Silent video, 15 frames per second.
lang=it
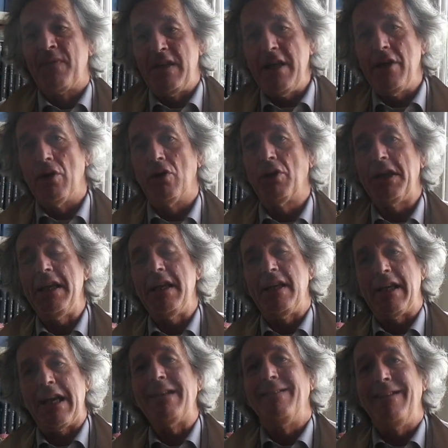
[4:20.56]
Dicono che
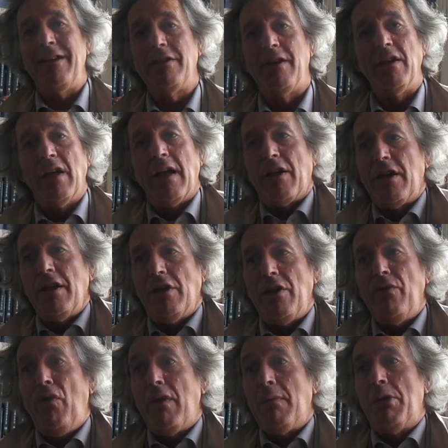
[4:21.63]
i grandi, eh,
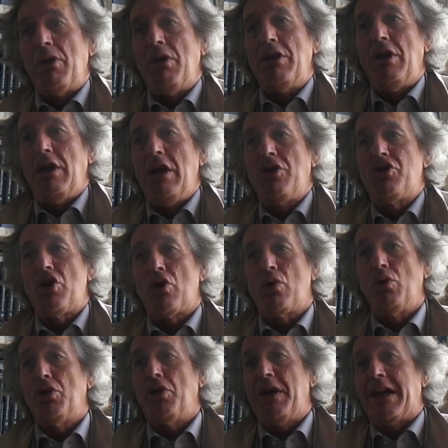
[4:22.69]
riformano il, il
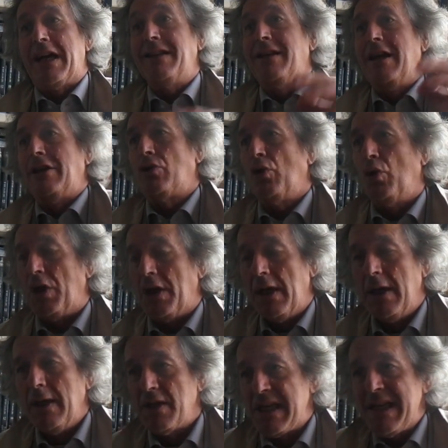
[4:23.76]
circuito dei grandi elettori,
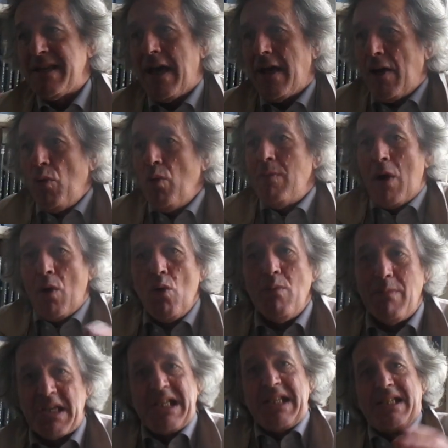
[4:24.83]
sen, a umma
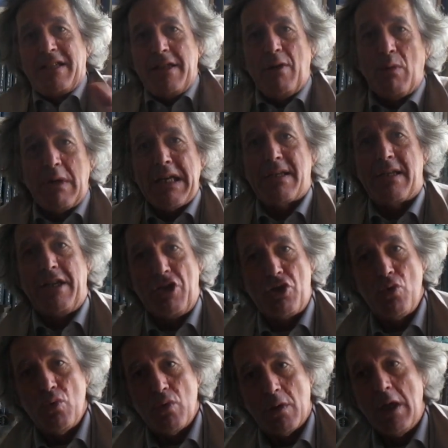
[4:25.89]
umma, senza dire un cazzo a
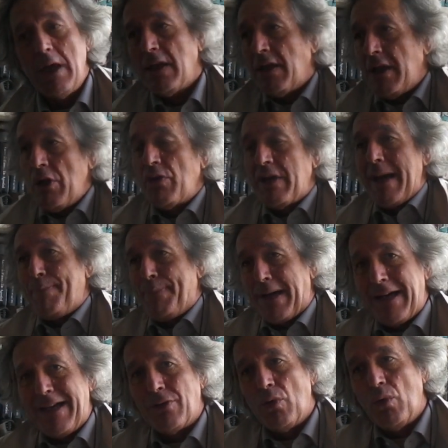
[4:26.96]
nessuno, non ne ha
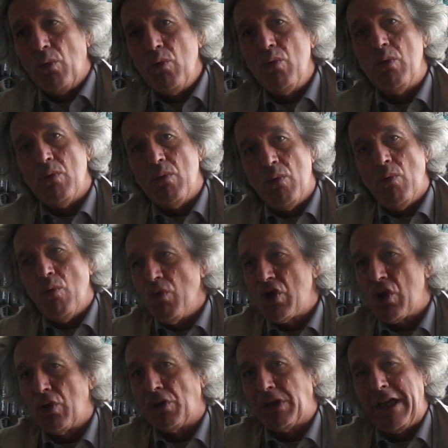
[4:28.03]
parlato un, un
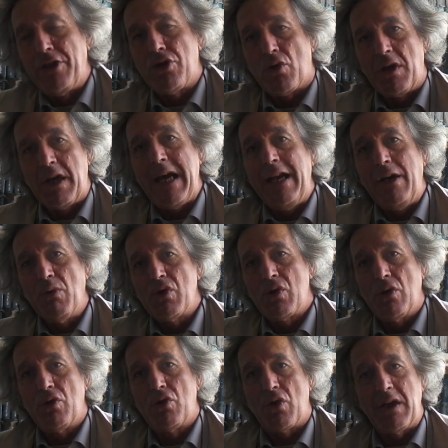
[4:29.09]
solo telegiornale, un
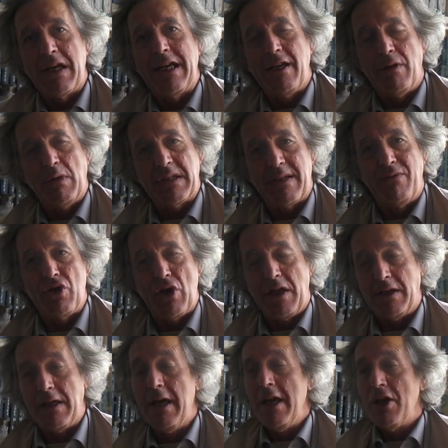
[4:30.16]
solo giornale di questa
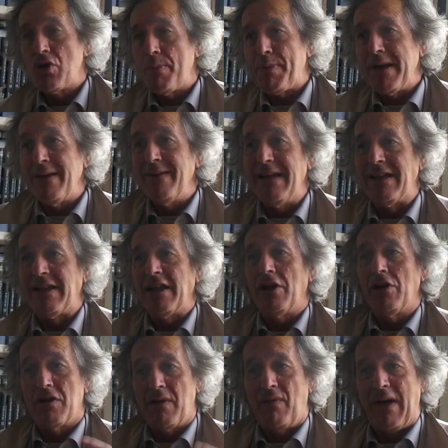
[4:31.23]
vicenda, cioè praticamente
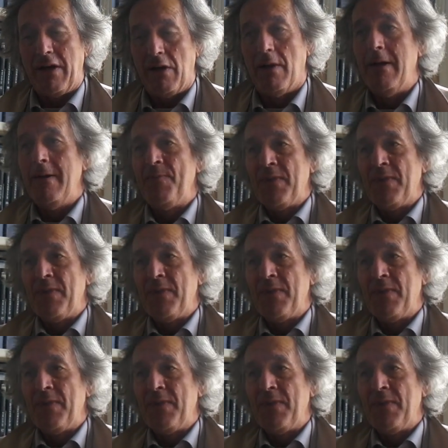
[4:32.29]
che cosa fanno?